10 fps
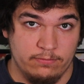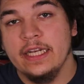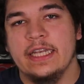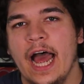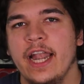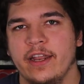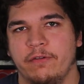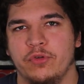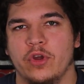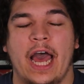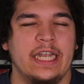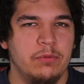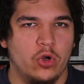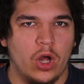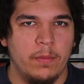Die Daten dafür hat er
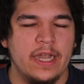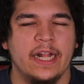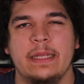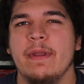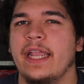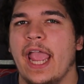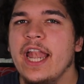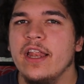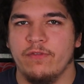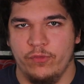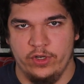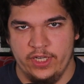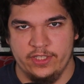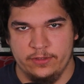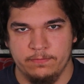bekommen, nachdem er Kennen führt
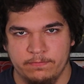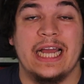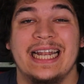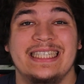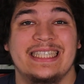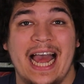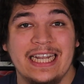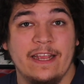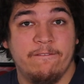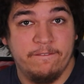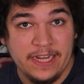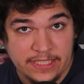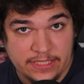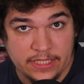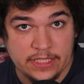hatte. Da die Saat der
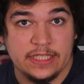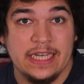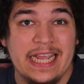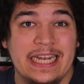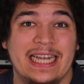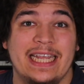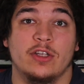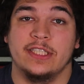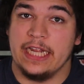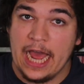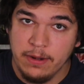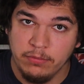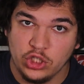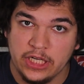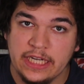Finsternis lediglich aus Daten
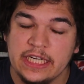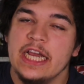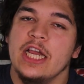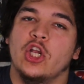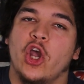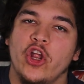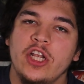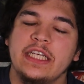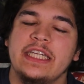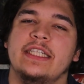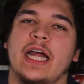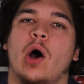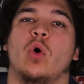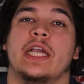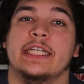besteht, können diese
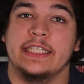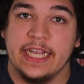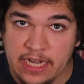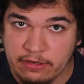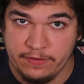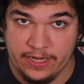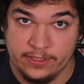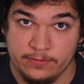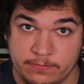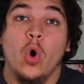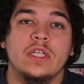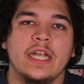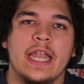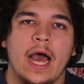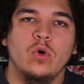auch gescannt werden. Und
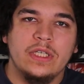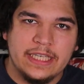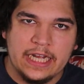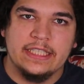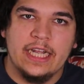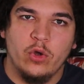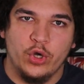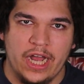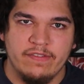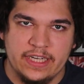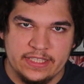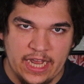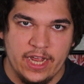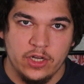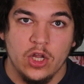genau das hat Olkawa
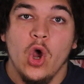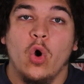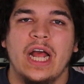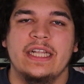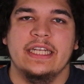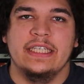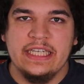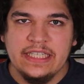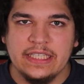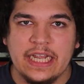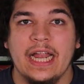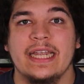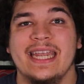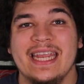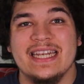getan und hat dann diese
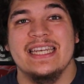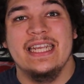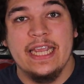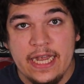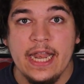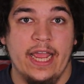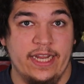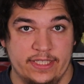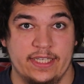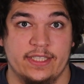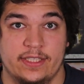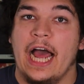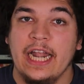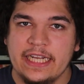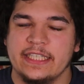Daten in die Kinder eingesetzt.
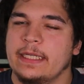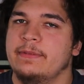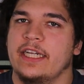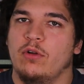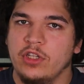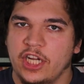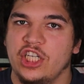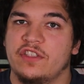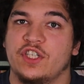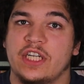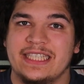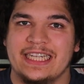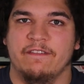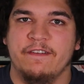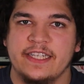Allerdings gibt es einen Unterschied zwischen der
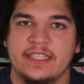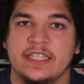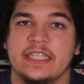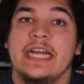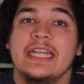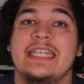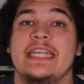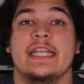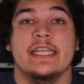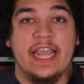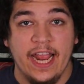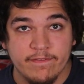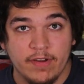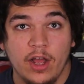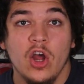Saat der Finsternis, die in
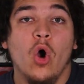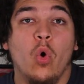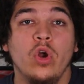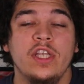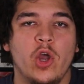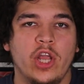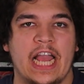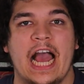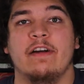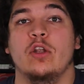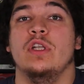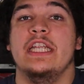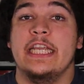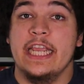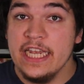Ken war, und die Olkawa nun in
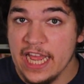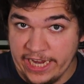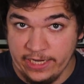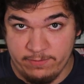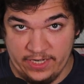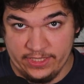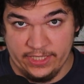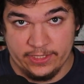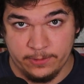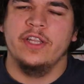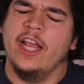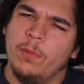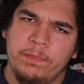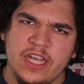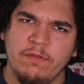die Kinder eingepflanzt hat. Der
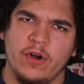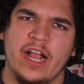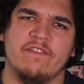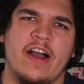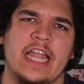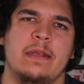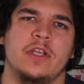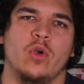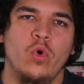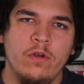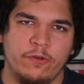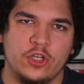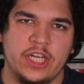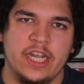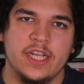Kopiervorgang war nämlich
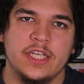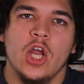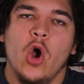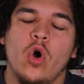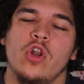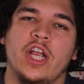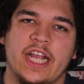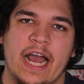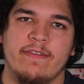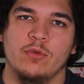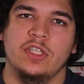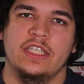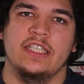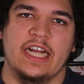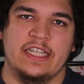unvollständig und Olkawa muss
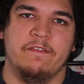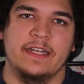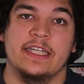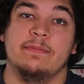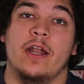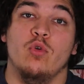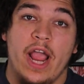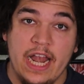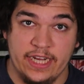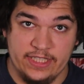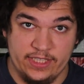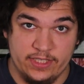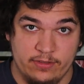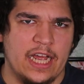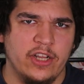die Saat der Finsternis manuell
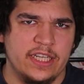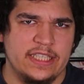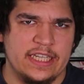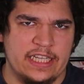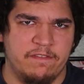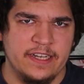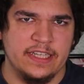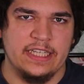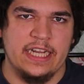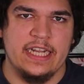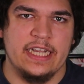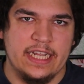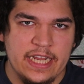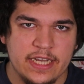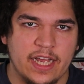einsetzen. Dadurch ist die Saat der Finsternis in den
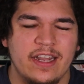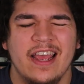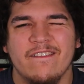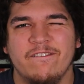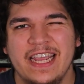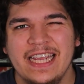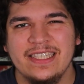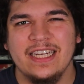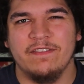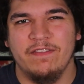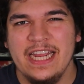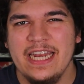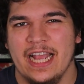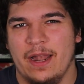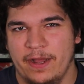Kindern wesentlich
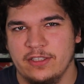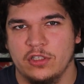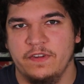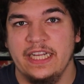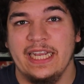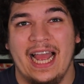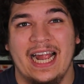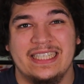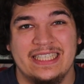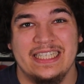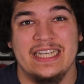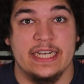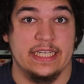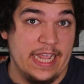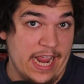weniger anpassungsfähig als die
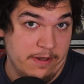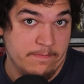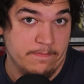in Ken.